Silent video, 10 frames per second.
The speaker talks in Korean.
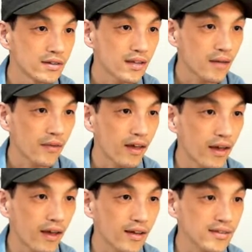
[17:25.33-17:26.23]

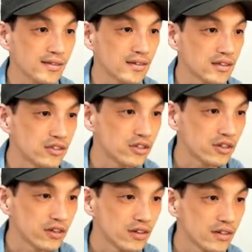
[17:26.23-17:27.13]
3의 A승
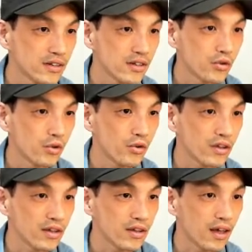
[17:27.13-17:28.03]
있죠. 그리고
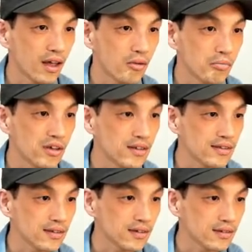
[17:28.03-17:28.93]
2의
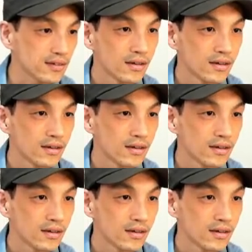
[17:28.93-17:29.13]
B승,